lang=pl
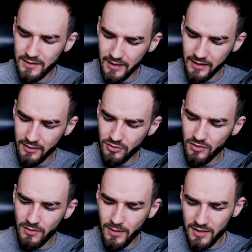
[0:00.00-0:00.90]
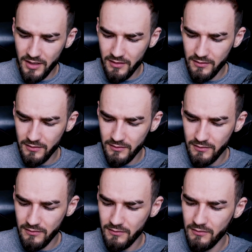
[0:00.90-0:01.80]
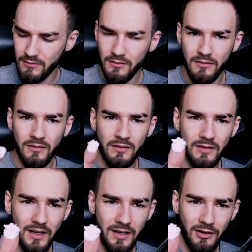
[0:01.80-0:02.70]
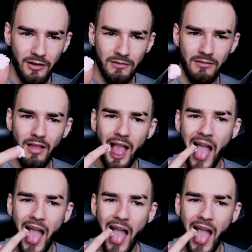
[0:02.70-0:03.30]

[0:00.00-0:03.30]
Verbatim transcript: To jest taka różowa mazia. Taka o.